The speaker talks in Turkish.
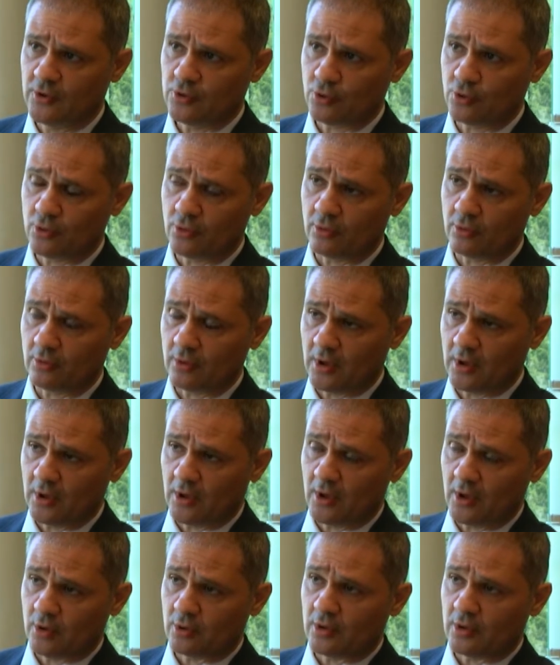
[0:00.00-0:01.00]
Çünkü
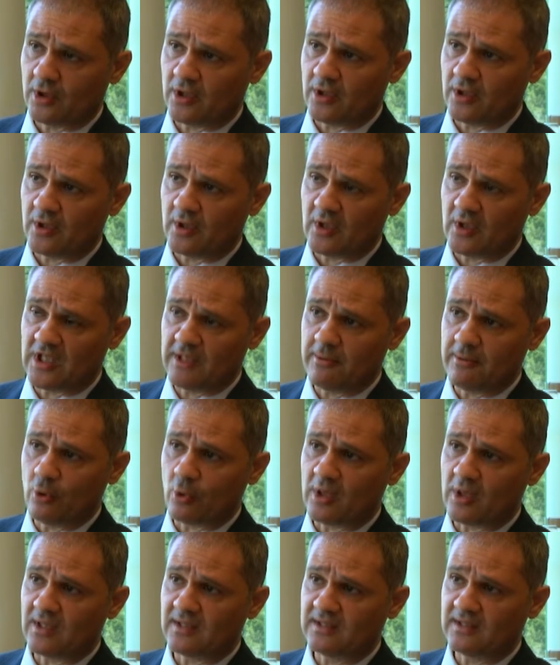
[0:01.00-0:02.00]

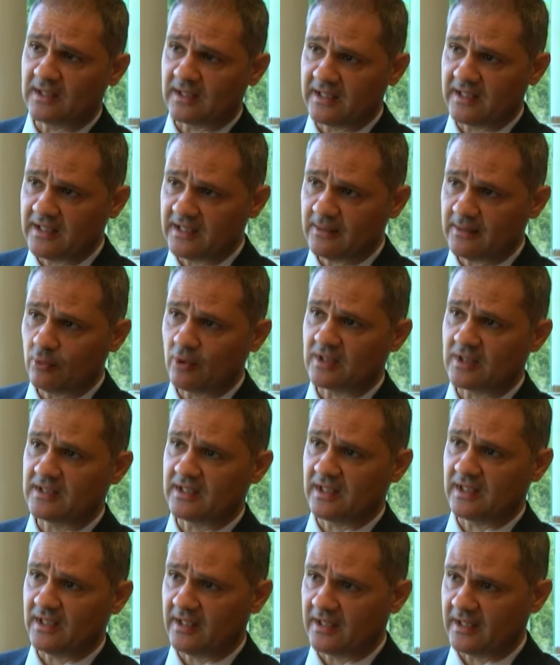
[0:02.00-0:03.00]
2016'da ee, Girne
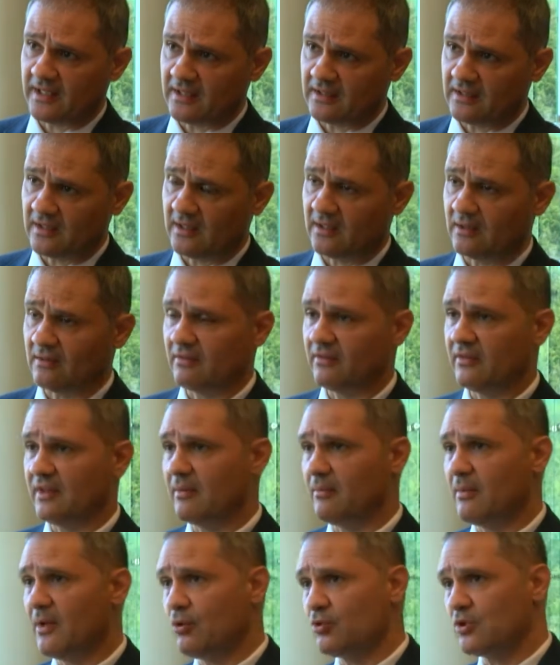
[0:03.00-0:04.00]
bölgesindeki hareketle
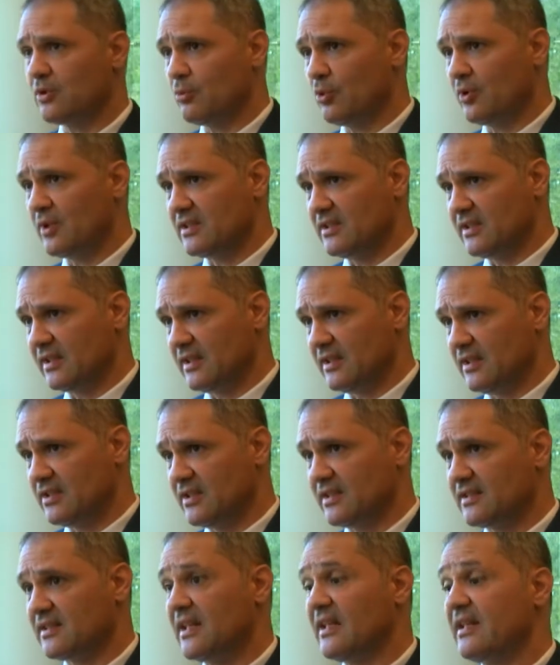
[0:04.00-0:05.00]
ve Mausa bölgesindeki
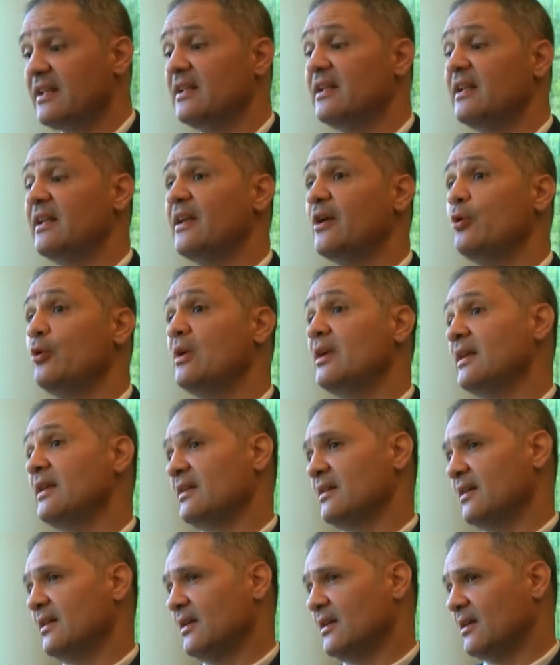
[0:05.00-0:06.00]
işte sahillere
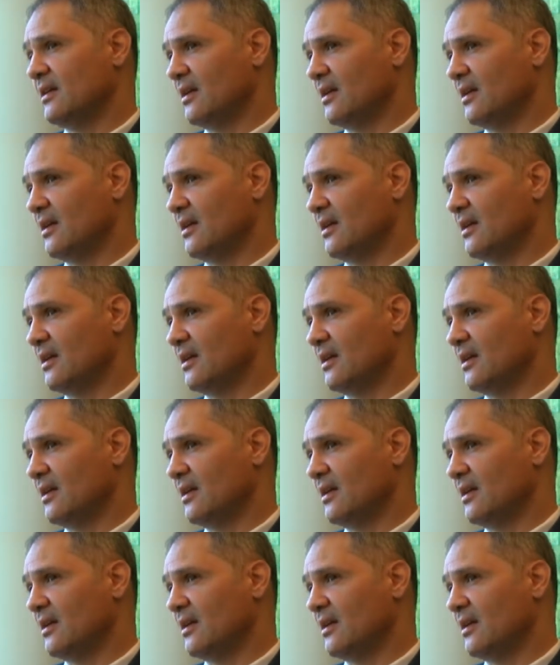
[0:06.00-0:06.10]
yönelik